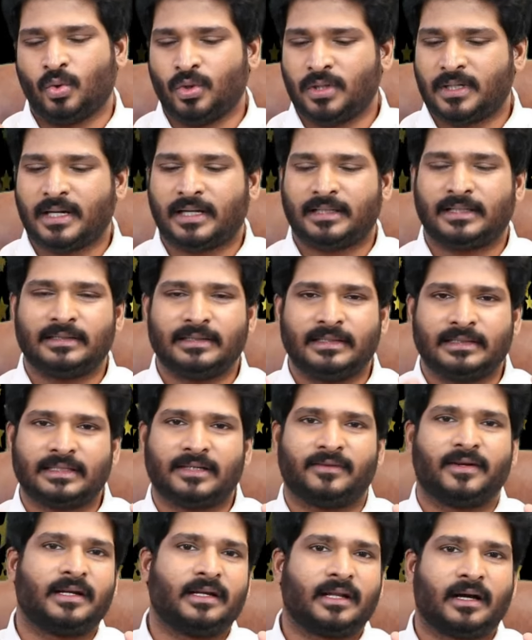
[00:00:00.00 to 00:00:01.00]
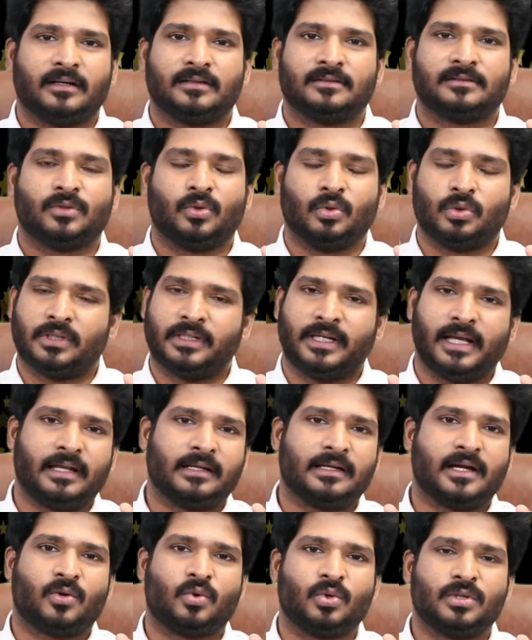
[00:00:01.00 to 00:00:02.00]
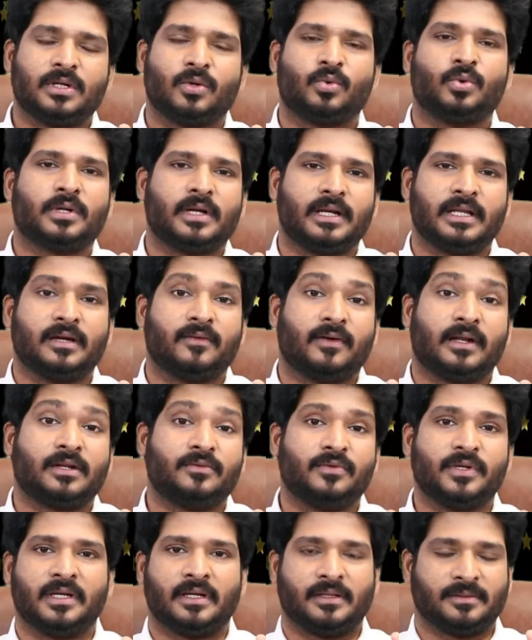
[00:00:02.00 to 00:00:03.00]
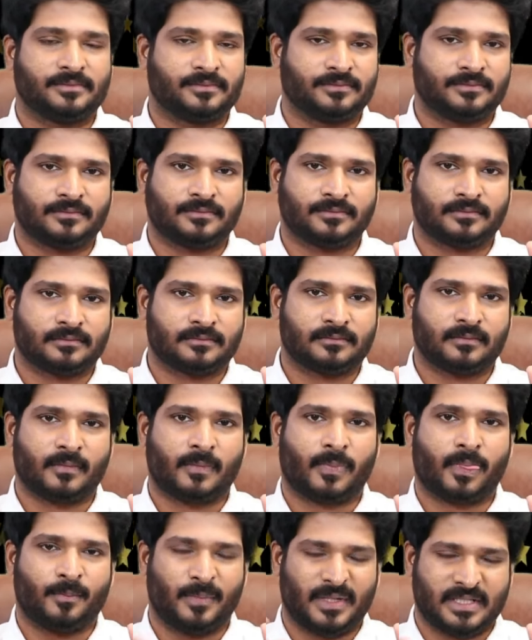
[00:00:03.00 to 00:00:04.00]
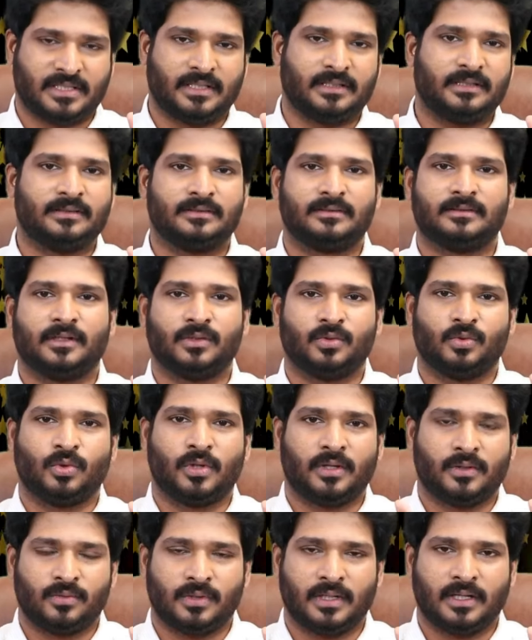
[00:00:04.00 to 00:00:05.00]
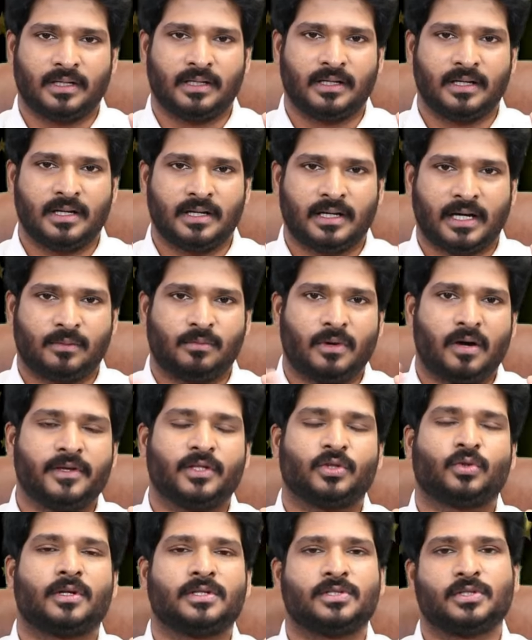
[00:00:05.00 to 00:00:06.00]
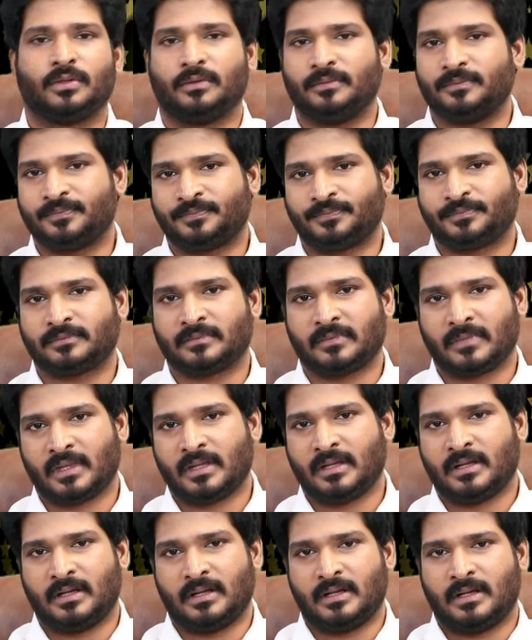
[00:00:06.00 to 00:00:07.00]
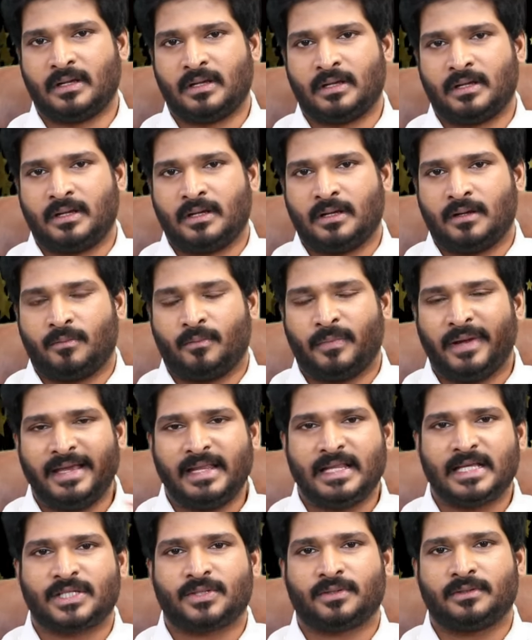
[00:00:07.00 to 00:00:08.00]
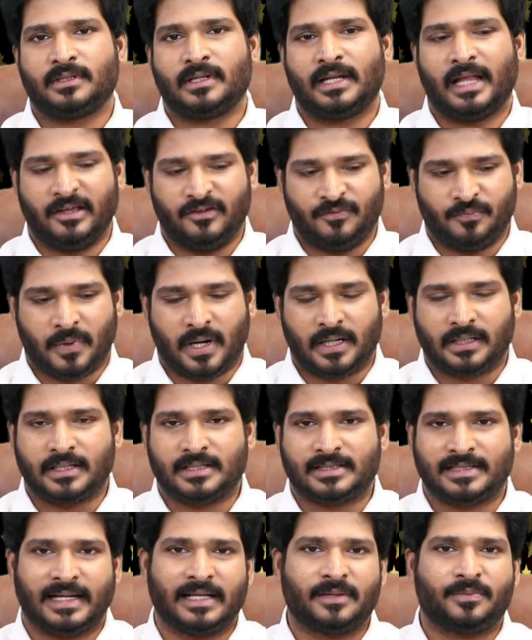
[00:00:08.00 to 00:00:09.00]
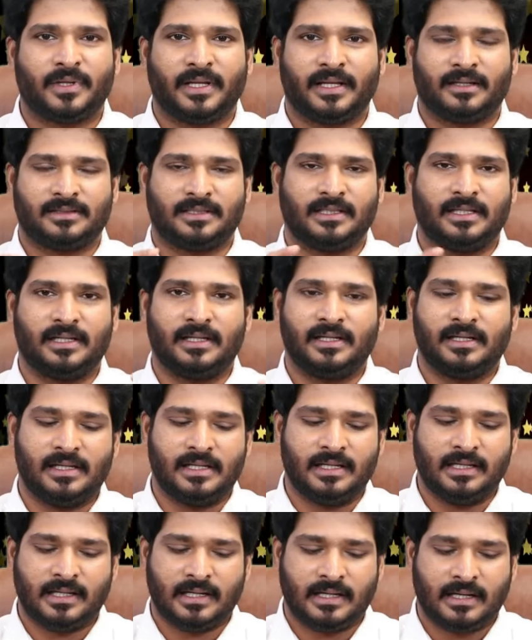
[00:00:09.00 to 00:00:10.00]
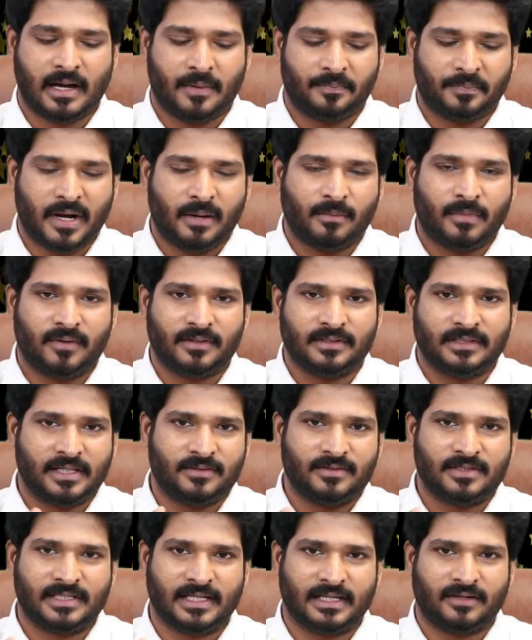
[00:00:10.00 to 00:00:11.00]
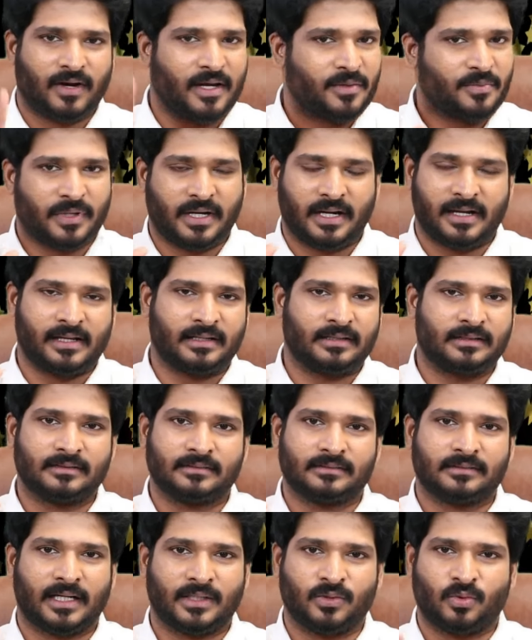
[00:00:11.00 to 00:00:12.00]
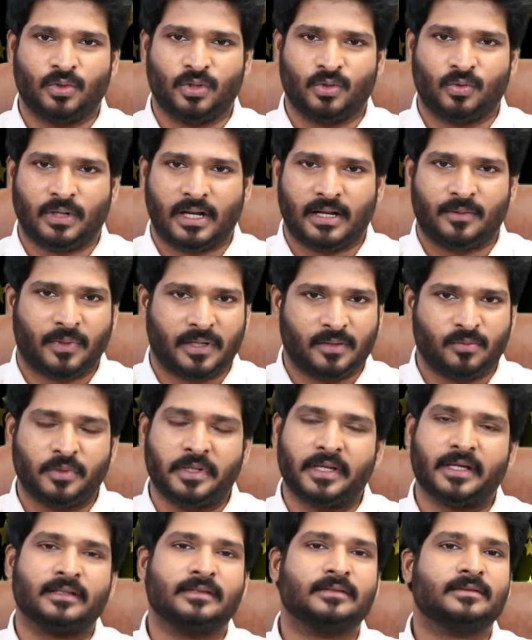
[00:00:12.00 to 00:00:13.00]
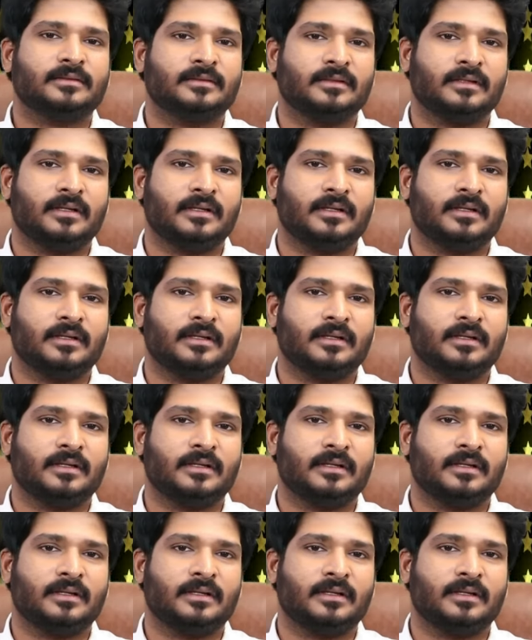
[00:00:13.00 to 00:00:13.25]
கொடுக்கறத நிறுத்த வேண்டாம் கொடுத்துக்கிட்டே இருங்க கொடுக்க கொடுக்க நீங்கள் வளருவீங்க ப்ளஸ் அது அது உங்கள் உங்கள் கர்மாவையும் தொலைச்சிரும் மைனஸ் வந்து லைஃப் பார்ட்னர் செலக்ட் பண்ணி சி நீங்கள் அப்பா அம்மாவை தேர்வு செய்கிற வாய்ப்பு கிடையாது அது ஒன்றும் உங்களால் பண்ண முடியாது